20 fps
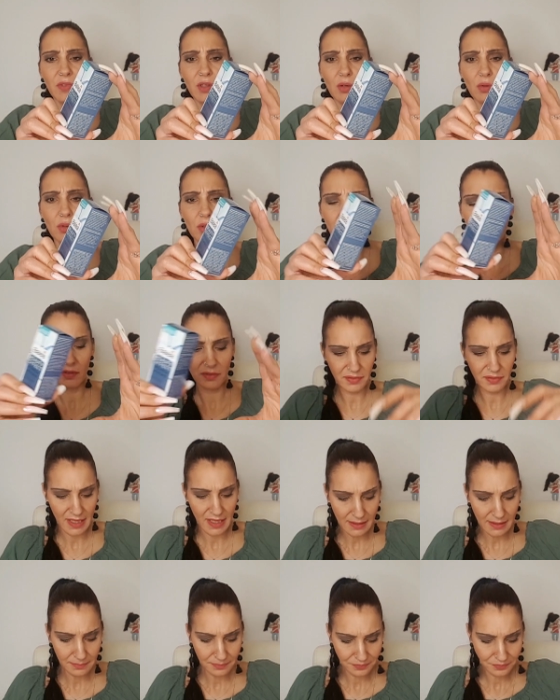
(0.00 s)

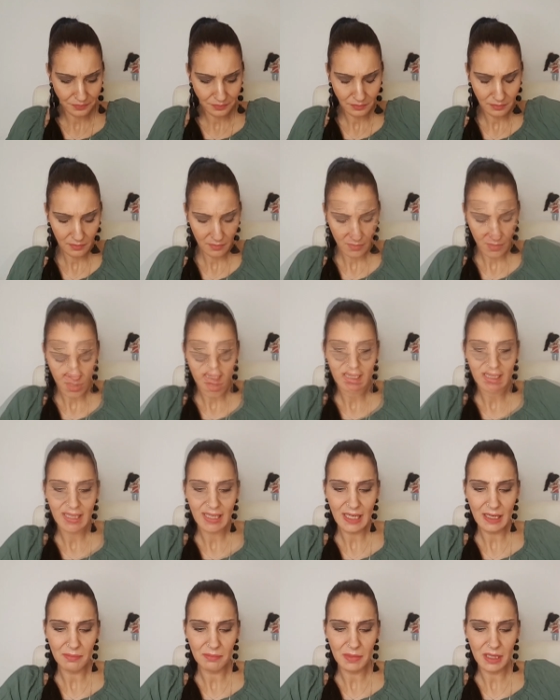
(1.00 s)
ungefähr.
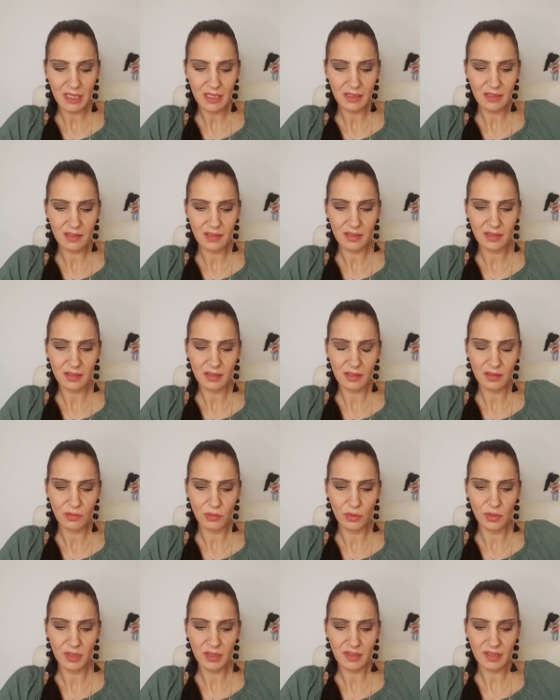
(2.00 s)
Valea Med
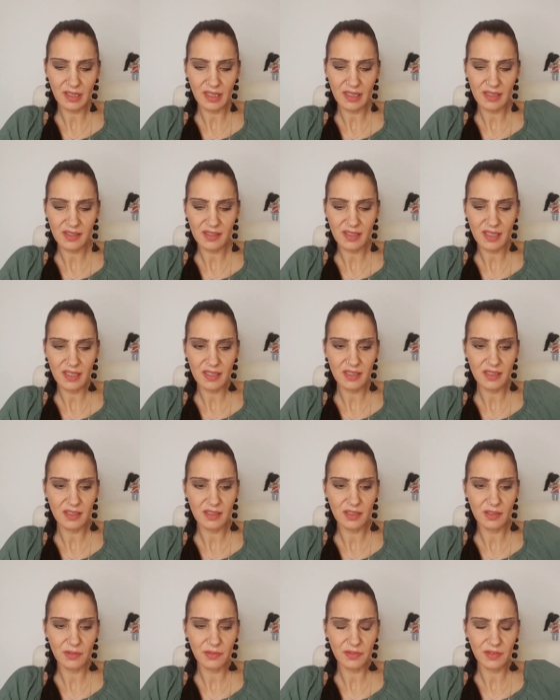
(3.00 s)
Ultra
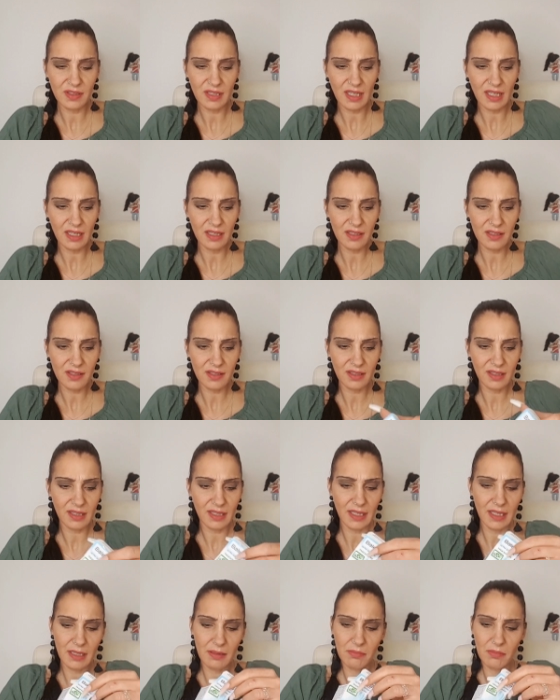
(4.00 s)
Sensitive
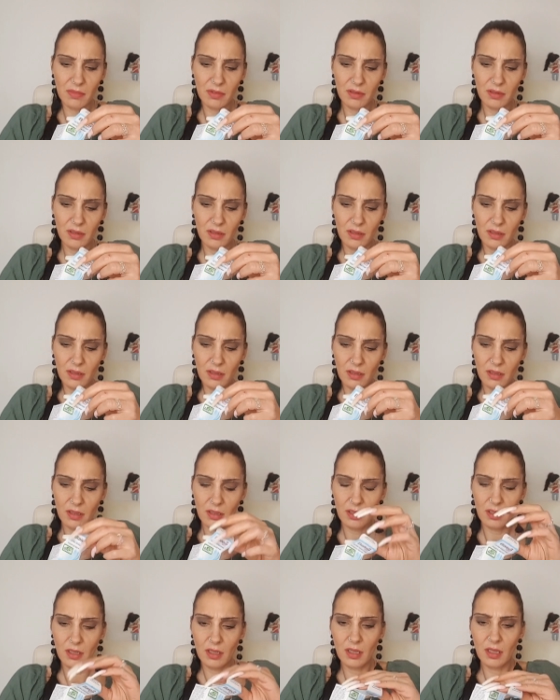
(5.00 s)
Tagescreme
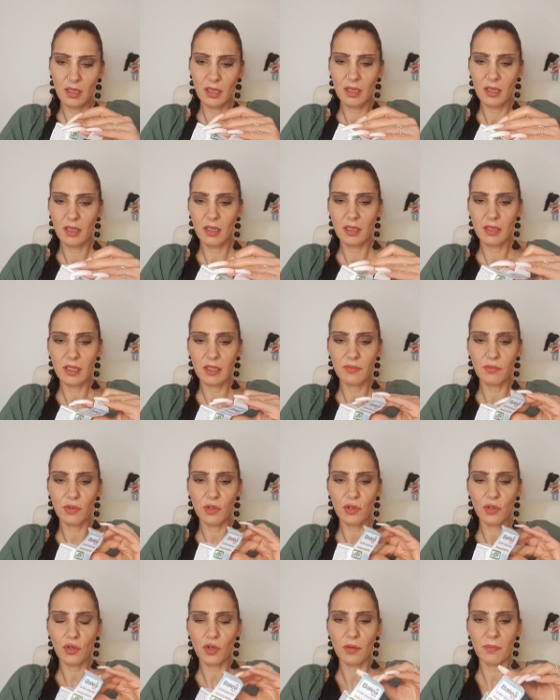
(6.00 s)
die
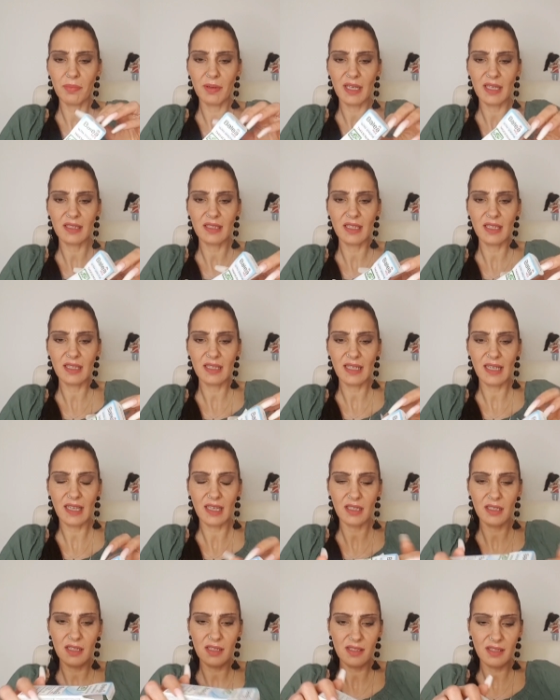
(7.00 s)
wurde komplett
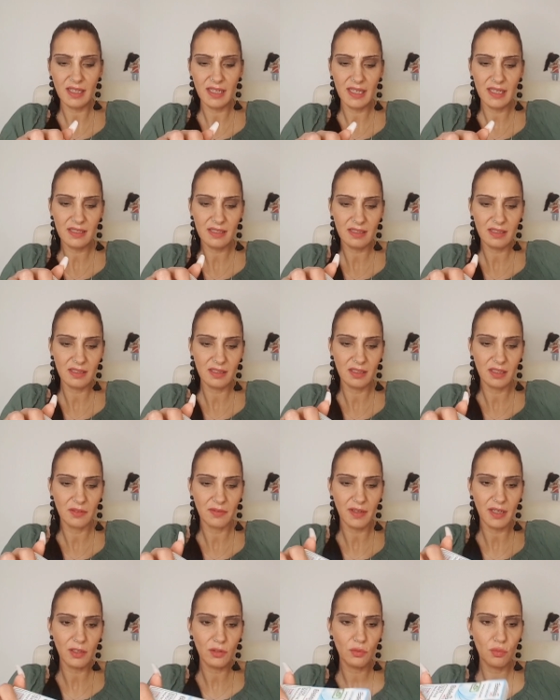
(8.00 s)
entleert, das heißt, die
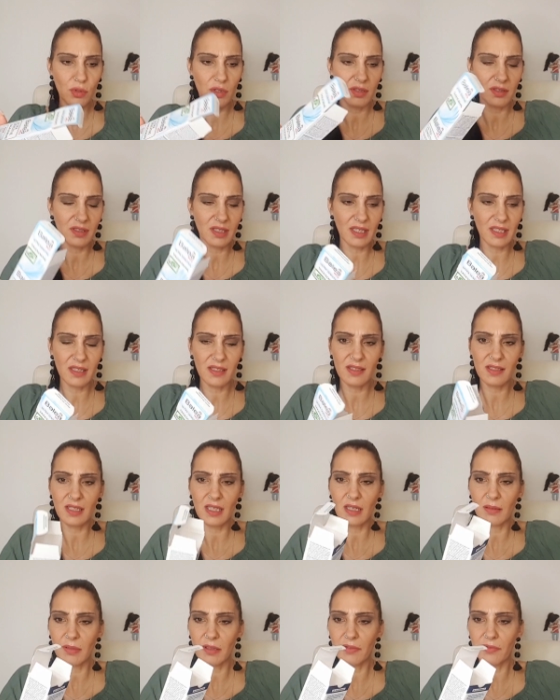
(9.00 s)
war gut. Dann ist die
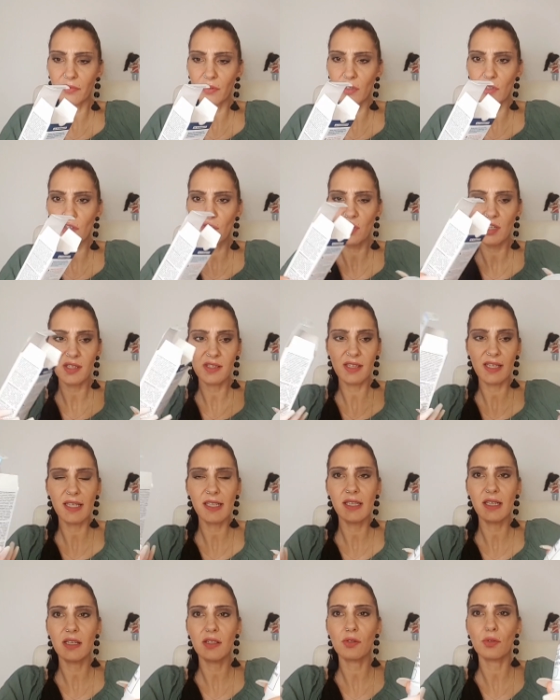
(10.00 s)
aber von
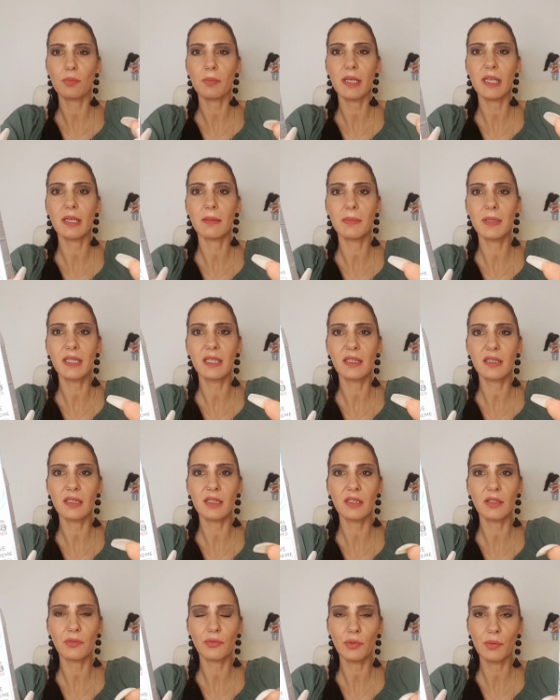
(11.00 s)
Giselle, also meiner
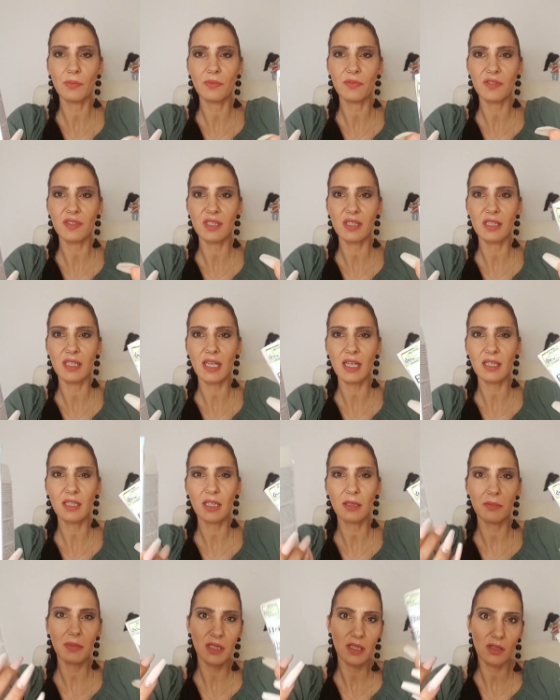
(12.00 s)
Mittlerin, 15 Jahre,
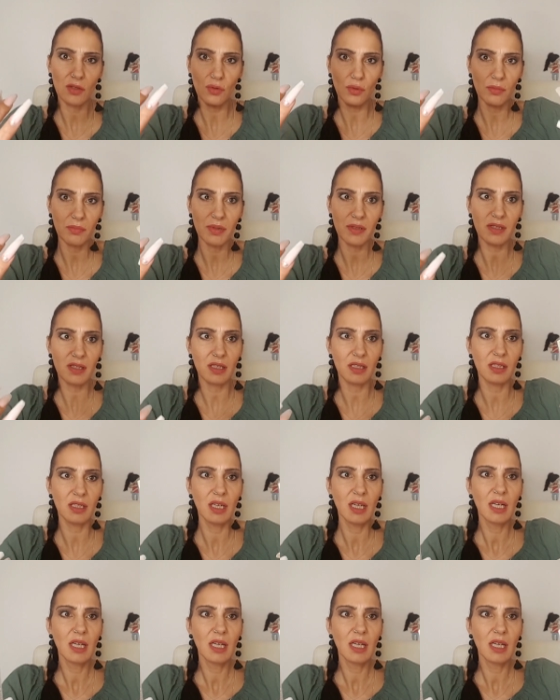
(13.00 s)
damit ihr so ein bisschen